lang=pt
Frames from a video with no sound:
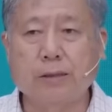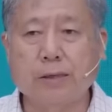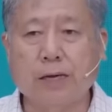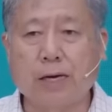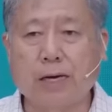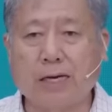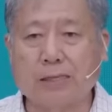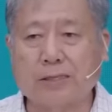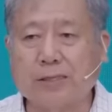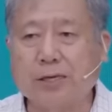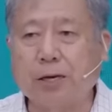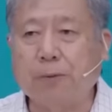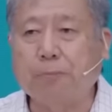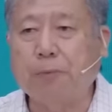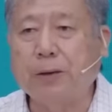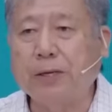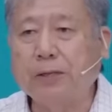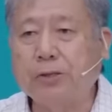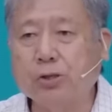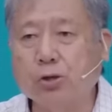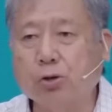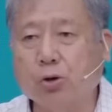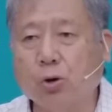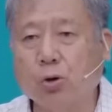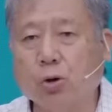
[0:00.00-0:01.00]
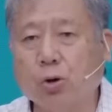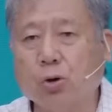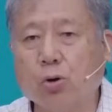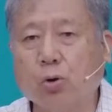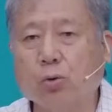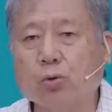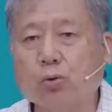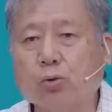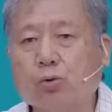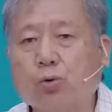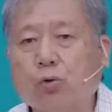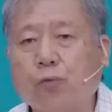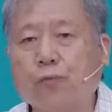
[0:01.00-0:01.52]
A serpente
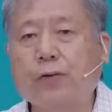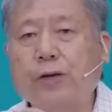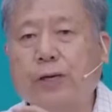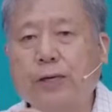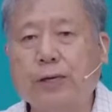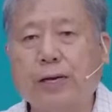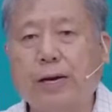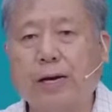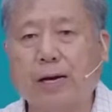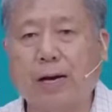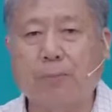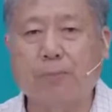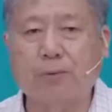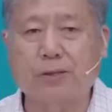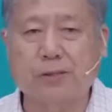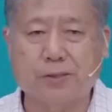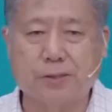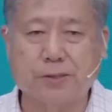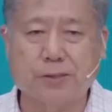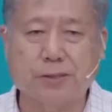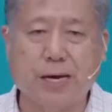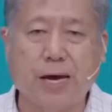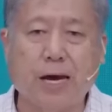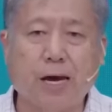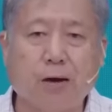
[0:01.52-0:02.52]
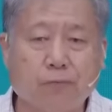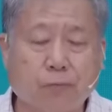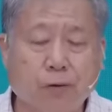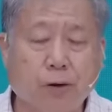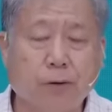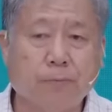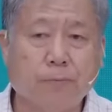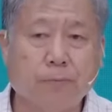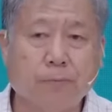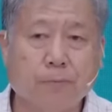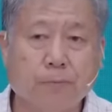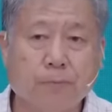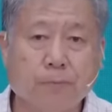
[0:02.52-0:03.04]
colocou dúvida na cabeça de Eva